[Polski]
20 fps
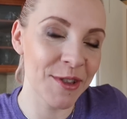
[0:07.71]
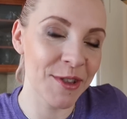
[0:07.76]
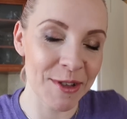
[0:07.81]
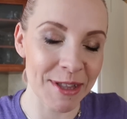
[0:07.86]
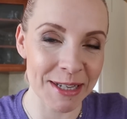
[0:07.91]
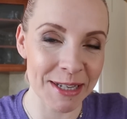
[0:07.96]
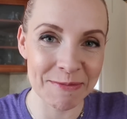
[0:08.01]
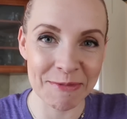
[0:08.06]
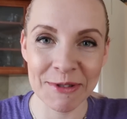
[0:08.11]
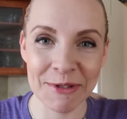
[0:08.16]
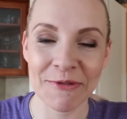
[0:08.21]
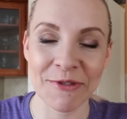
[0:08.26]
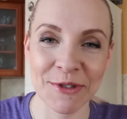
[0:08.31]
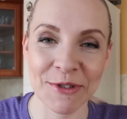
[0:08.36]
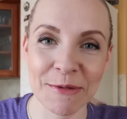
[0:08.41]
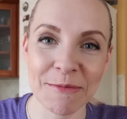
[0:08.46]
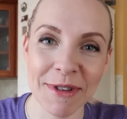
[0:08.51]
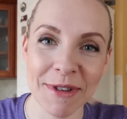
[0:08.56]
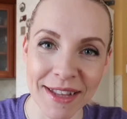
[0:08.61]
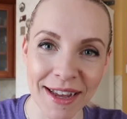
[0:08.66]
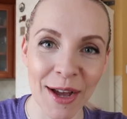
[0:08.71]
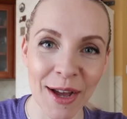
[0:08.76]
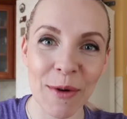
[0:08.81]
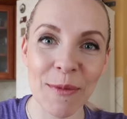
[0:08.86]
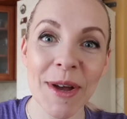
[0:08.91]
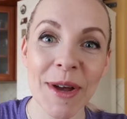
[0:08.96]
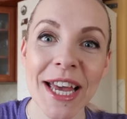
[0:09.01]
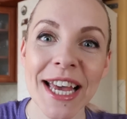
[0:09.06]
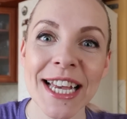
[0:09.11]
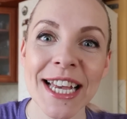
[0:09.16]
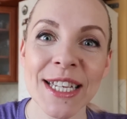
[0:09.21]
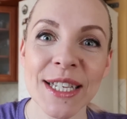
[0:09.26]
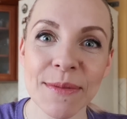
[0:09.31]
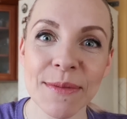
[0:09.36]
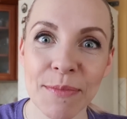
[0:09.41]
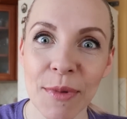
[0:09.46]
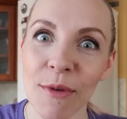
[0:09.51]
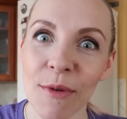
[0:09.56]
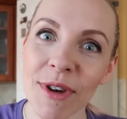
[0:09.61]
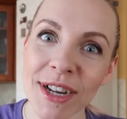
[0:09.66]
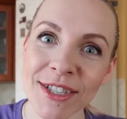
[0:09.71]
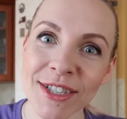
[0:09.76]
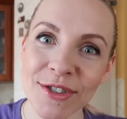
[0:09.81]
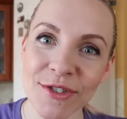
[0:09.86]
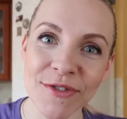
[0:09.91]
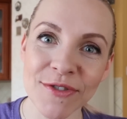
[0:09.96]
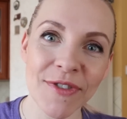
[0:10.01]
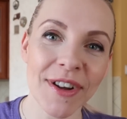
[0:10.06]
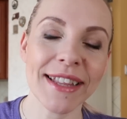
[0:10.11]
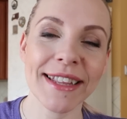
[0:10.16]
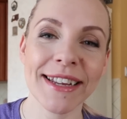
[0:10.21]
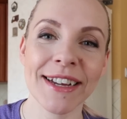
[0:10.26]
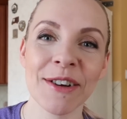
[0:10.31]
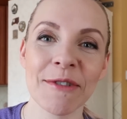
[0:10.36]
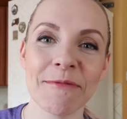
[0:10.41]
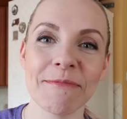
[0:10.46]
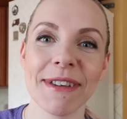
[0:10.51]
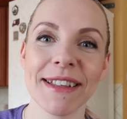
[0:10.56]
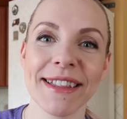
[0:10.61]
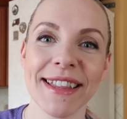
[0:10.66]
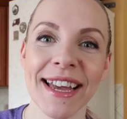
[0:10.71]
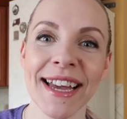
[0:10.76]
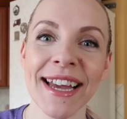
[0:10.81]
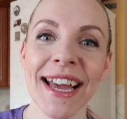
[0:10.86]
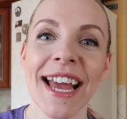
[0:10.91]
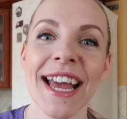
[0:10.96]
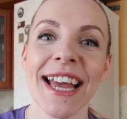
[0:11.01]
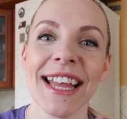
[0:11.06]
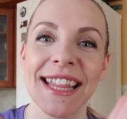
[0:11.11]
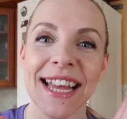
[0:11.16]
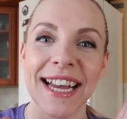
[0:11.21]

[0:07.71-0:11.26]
mówię do nas, bo tworzymy taką społeczność fajnych kobietek.